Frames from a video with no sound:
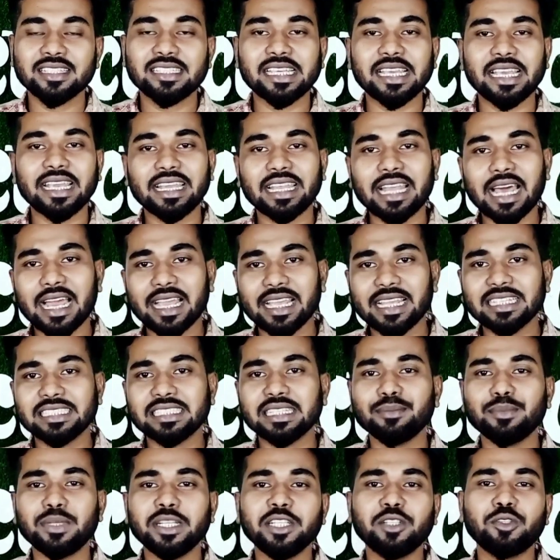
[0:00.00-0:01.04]
যে এর আগের
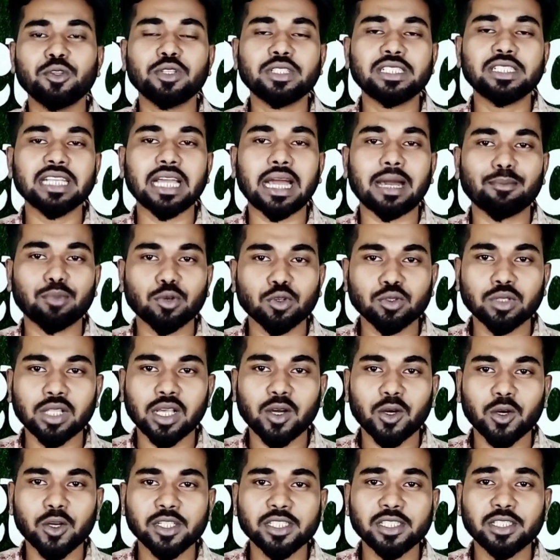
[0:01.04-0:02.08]
যে ভিডিওটি আপলোড
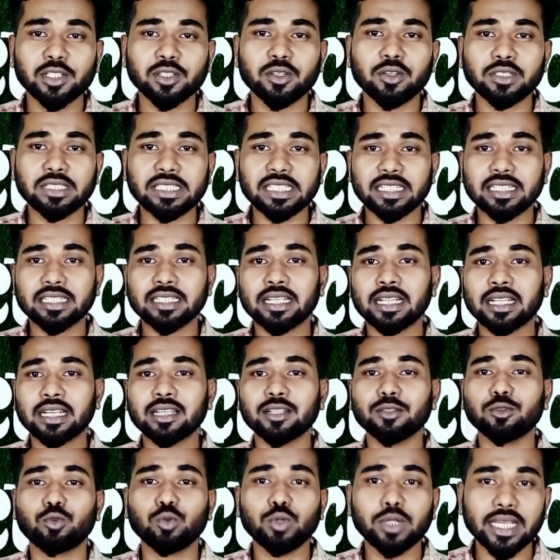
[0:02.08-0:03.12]
দেওয়া হয়েছিল টেন্ডার
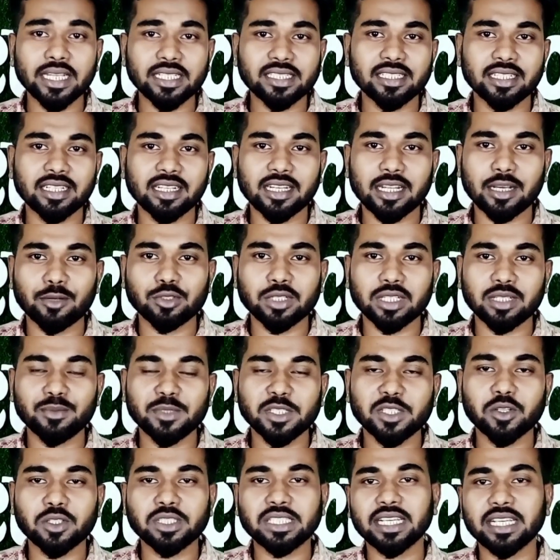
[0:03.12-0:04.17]
দুই অ্যান্টেনার রাউটার
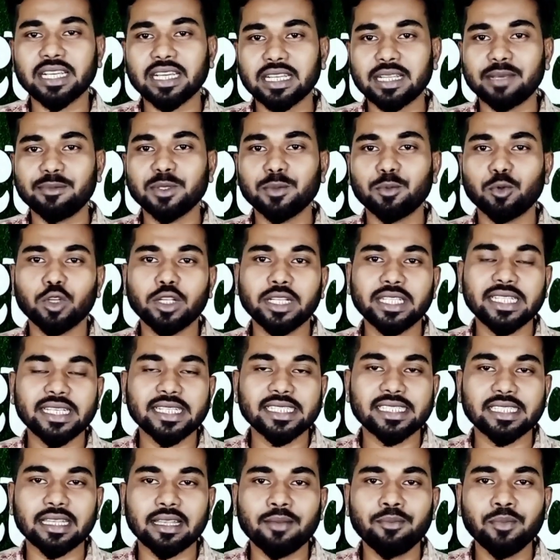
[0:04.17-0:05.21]
বিষয় সেখানে আমি বলে
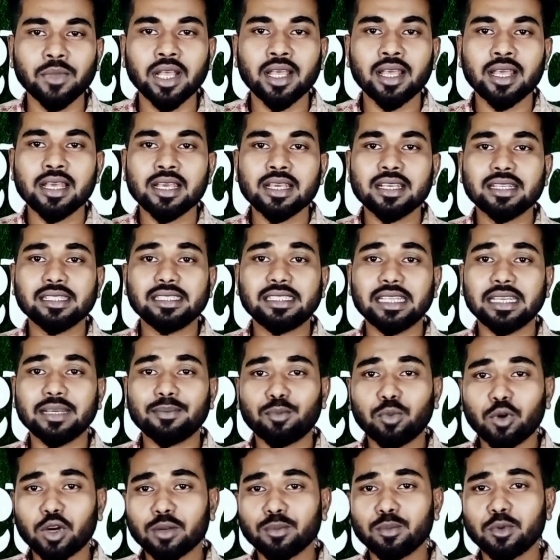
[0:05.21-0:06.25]
দিয়েছিলাম যে
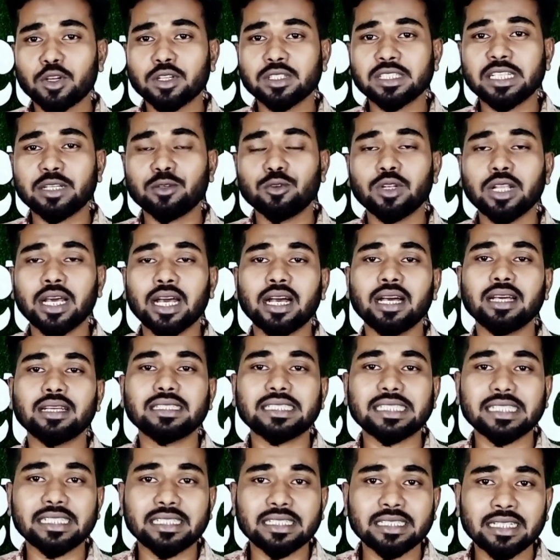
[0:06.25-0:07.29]
পরপর যেগুলা
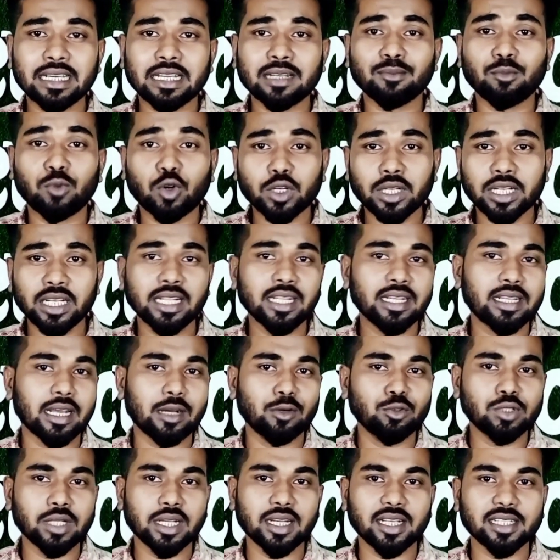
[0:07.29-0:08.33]
টেন্ডার মডেলের
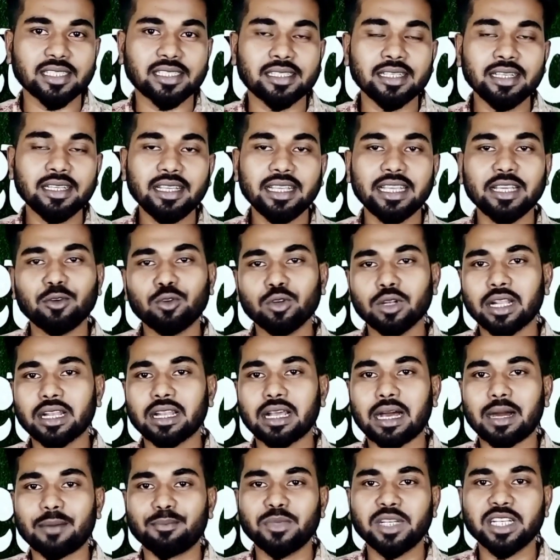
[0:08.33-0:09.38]
রাউটার আছে এগুলার
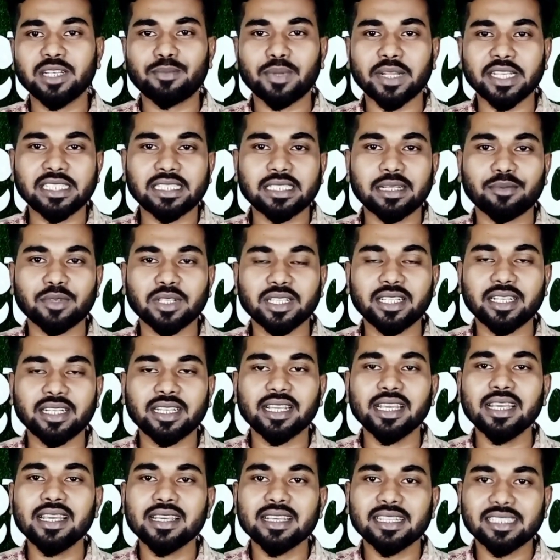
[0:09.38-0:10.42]
আপডেট প্রাইসটা আপনাদেরকে